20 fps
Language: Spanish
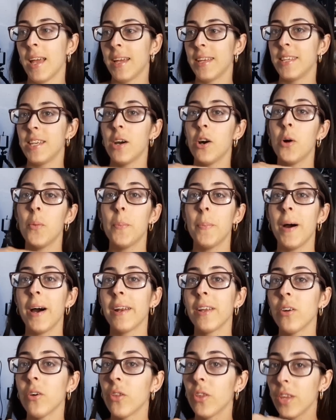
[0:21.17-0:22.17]
Llevo
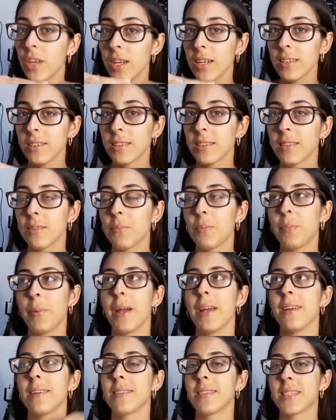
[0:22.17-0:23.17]
varios días
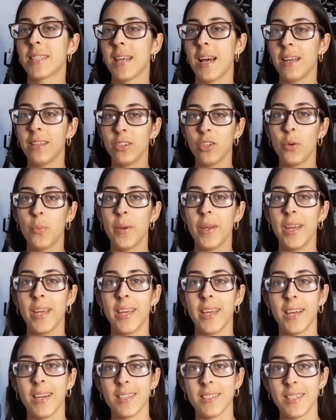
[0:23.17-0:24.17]
pensándome
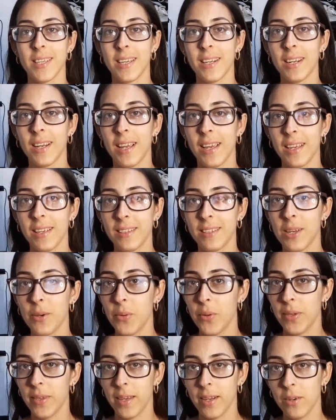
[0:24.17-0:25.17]
en hacer este
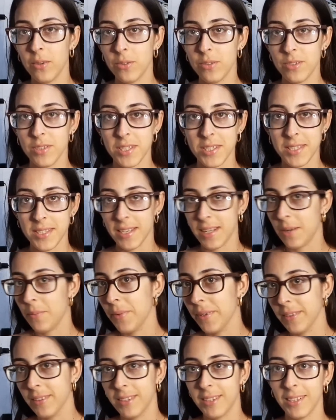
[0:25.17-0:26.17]
video,
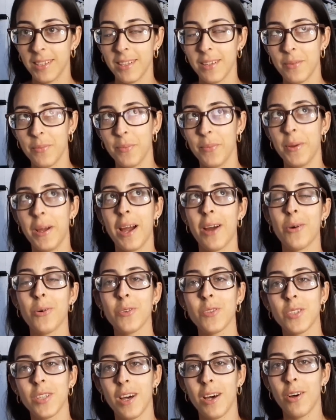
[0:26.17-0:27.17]
sinceramente me ha
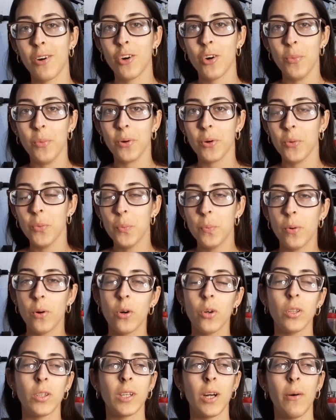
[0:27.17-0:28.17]
costado como que un
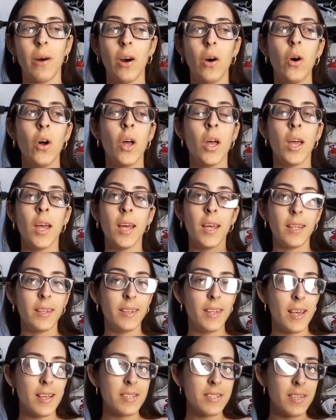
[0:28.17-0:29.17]
poco de trabajo
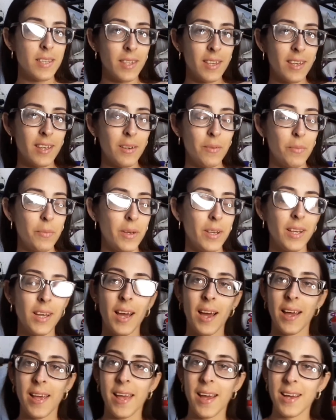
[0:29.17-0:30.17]
decidirme
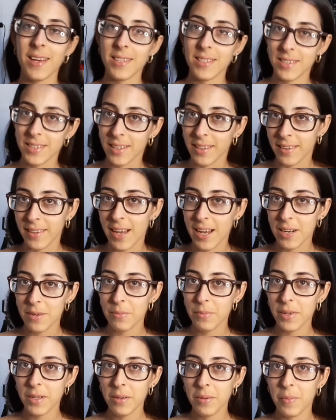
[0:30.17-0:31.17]
allá,
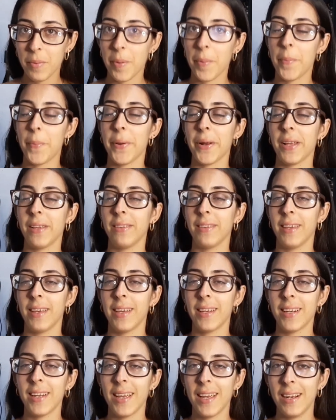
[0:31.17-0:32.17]
sentarme,
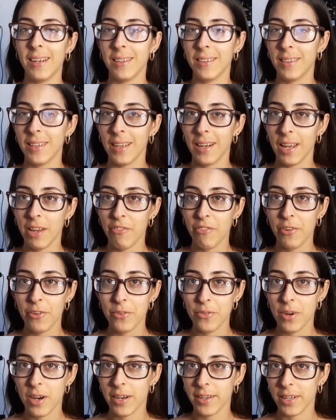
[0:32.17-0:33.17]
prender el
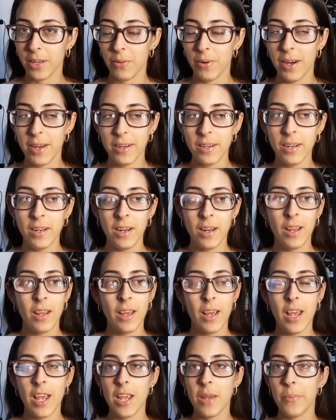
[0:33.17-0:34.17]
teléfono a grabar
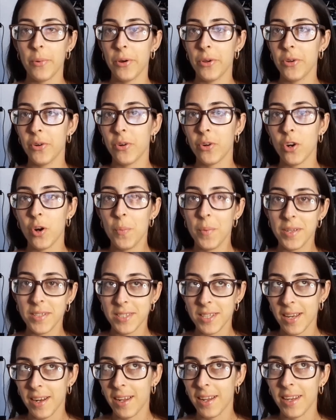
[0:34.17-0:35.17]
y pues yo
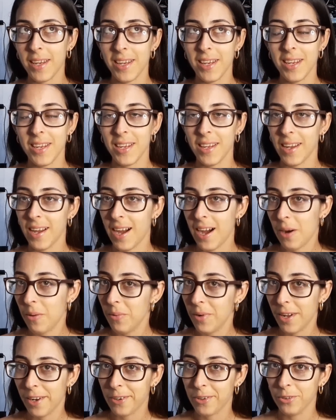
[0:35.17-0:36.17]
comenzar aquí a
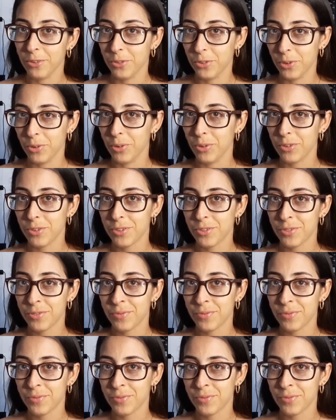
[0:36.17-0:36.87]
hablar con todos.